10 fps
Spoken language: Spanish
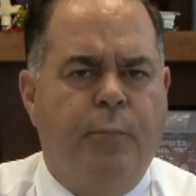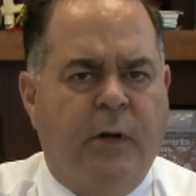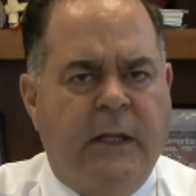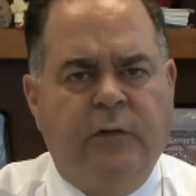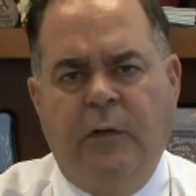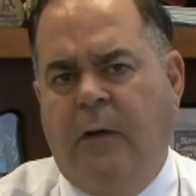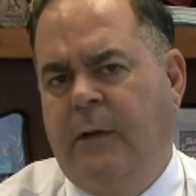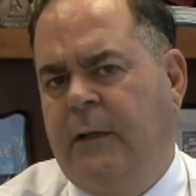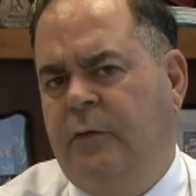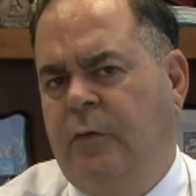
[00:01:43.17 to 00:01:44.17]
¿Por qué estoy
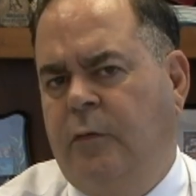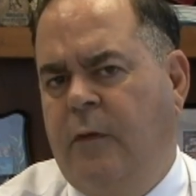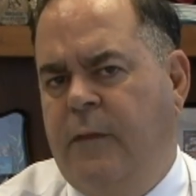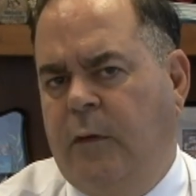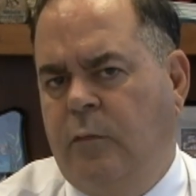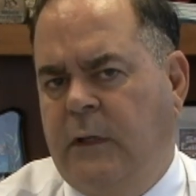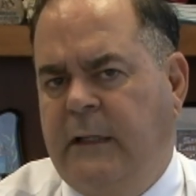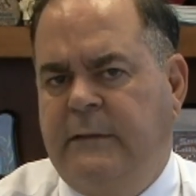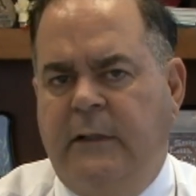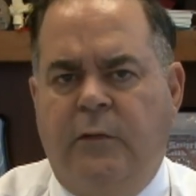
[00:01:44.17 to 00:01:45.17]
hablando de un
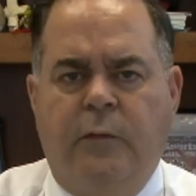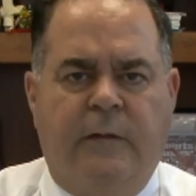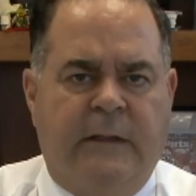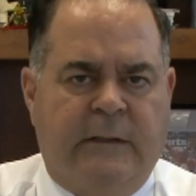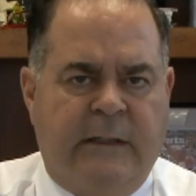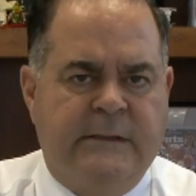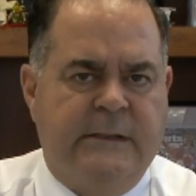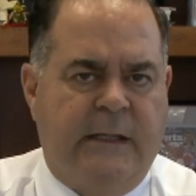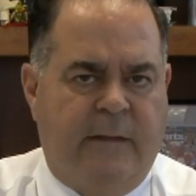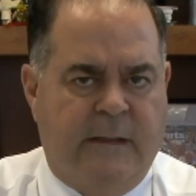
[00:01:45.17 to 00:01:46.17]
castigo de
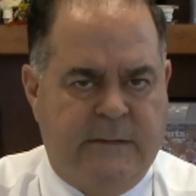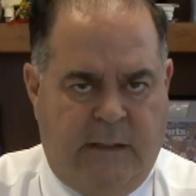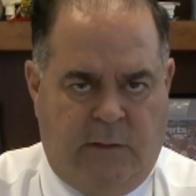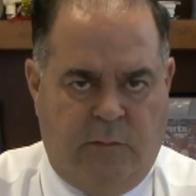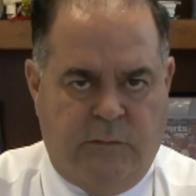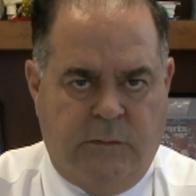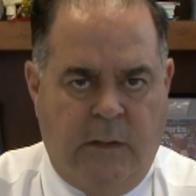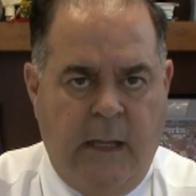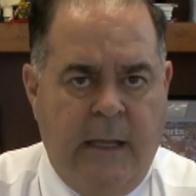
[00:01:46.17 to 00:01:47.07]
3 y 10 años?